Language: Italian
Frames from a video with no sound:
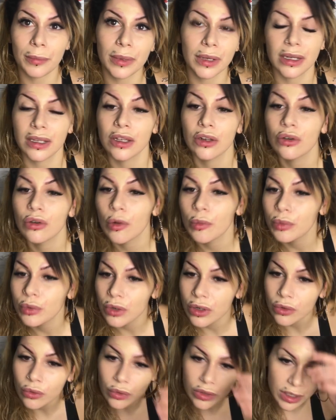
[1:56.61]
perché non ho più
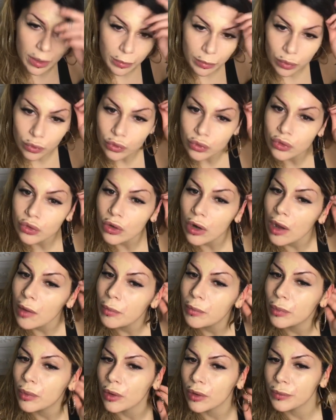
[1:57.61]
le unghie
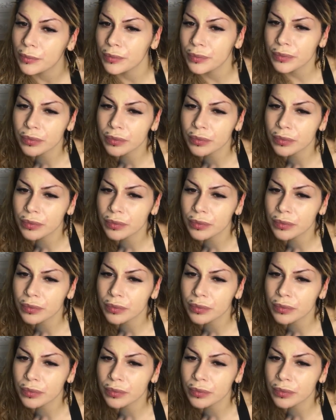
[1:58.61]
purtroppo.